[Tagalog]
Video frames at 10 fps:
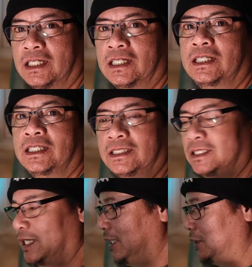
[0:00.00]
here is
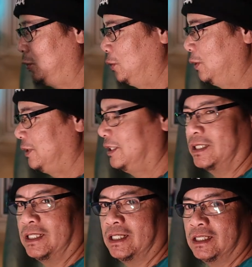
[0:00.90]
the result.
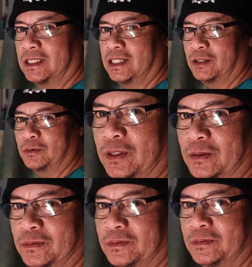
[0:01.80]
Here we go.